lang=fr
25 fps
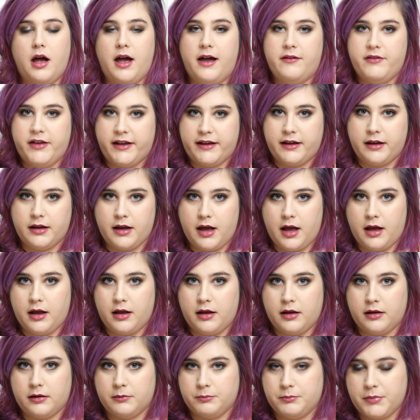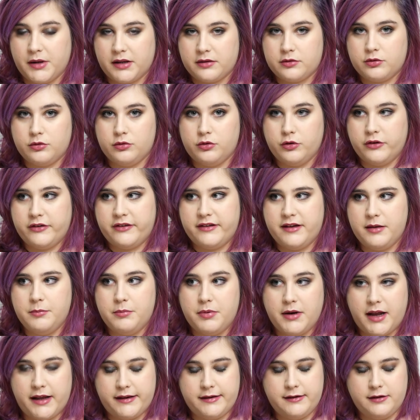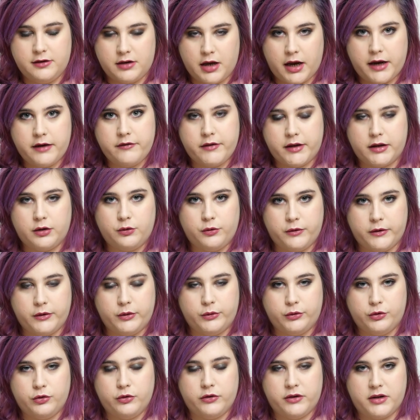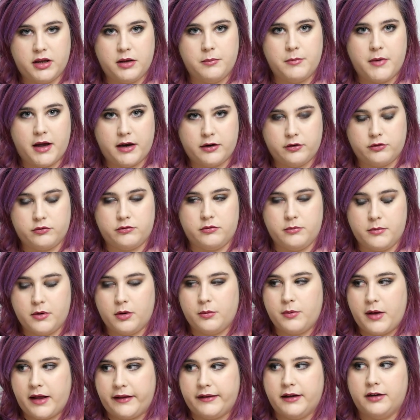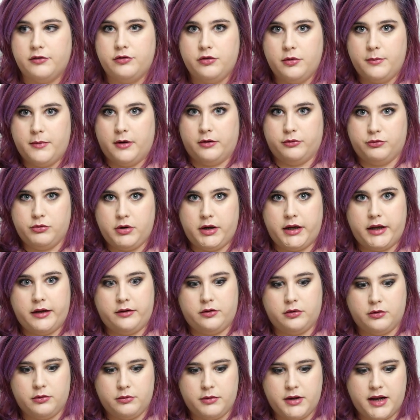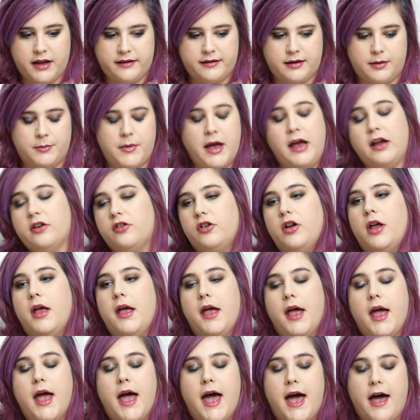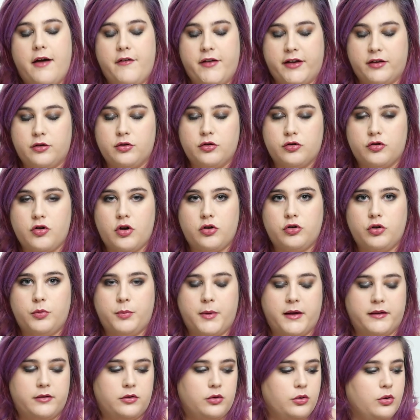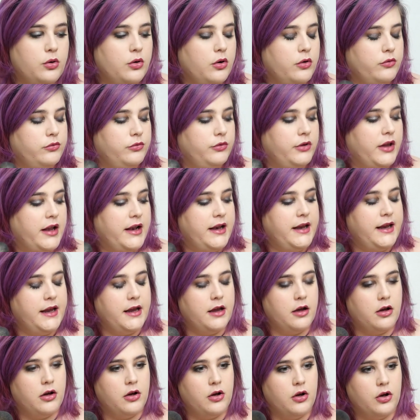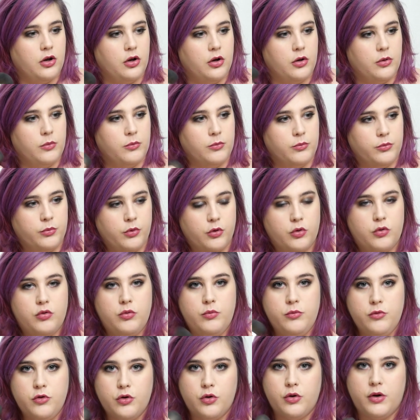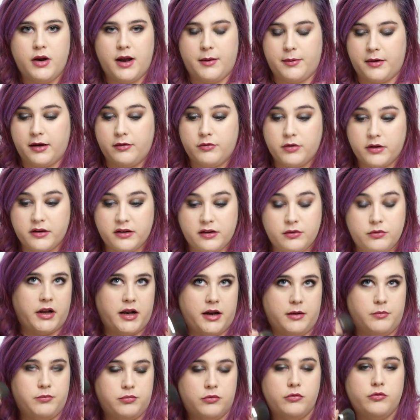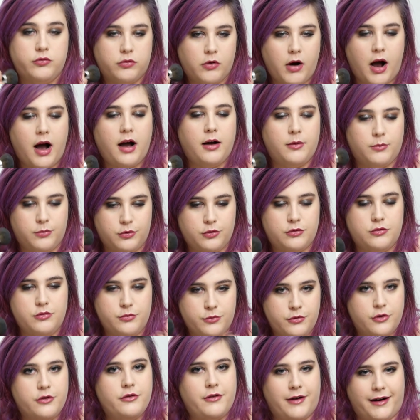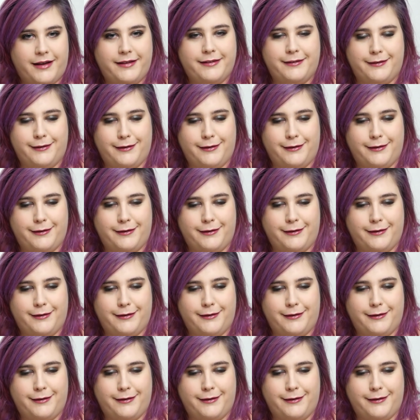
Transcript: avec un pinceau de ce type là, si j'arrive à trouver autre chose qui marche, je vous le mets en barre d'infos, mais en tous les cas celui-là ça marche. Avec ce genre de pinceau, vous allez euh, beaucoup mieux l'apprivoiser, vous allez pouvoir beaucoup mieux, voilà,